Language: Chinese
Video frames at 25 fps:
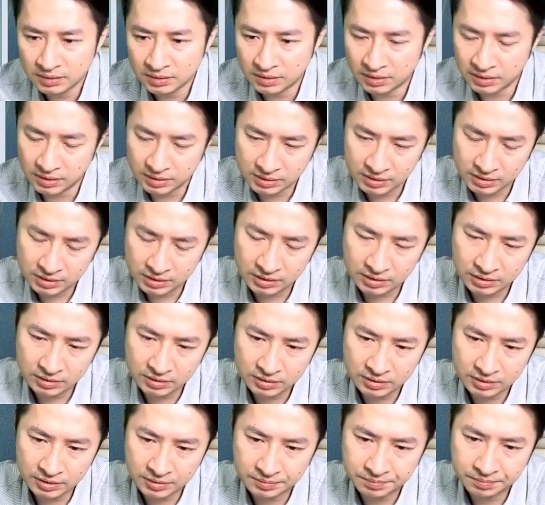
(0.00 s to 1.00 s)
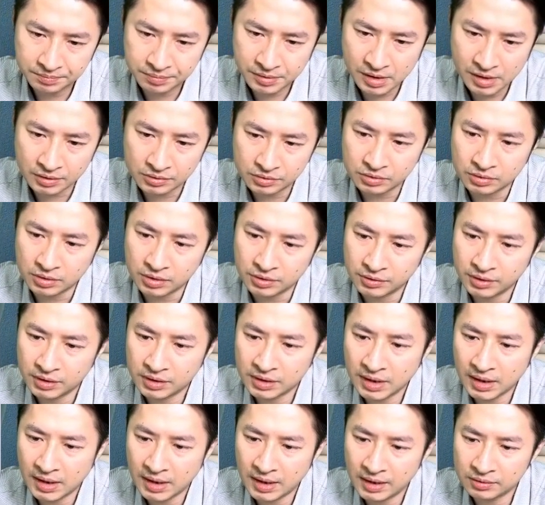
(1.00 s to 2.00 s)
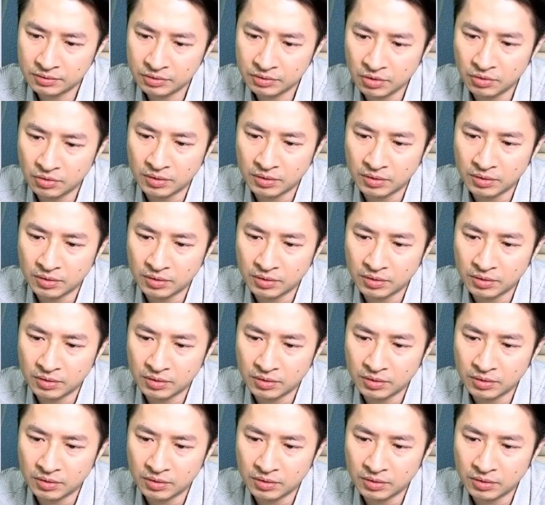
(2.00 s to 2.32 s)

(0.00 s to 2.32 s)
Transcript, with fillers: 呃，这个不好说，因为它对